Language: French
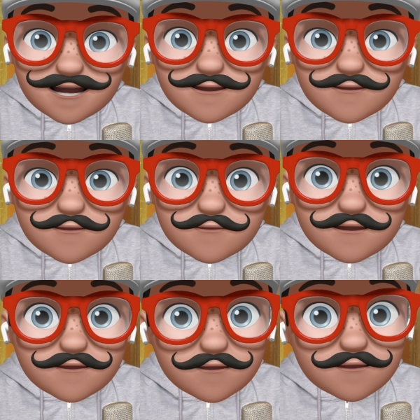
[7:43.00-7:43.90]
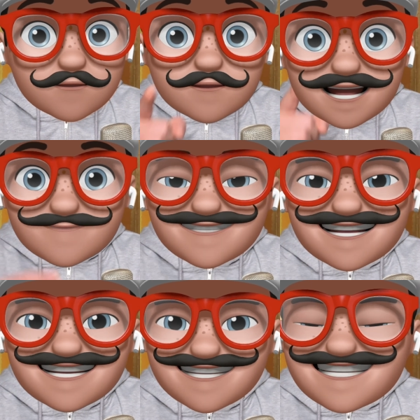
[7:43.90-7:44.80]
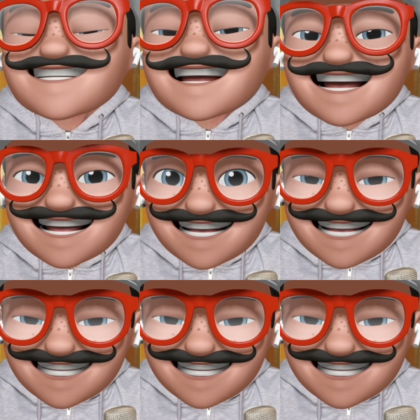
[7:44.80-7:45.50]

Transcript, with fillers: Je suis sûr que cela vous étonne. Tiens, hein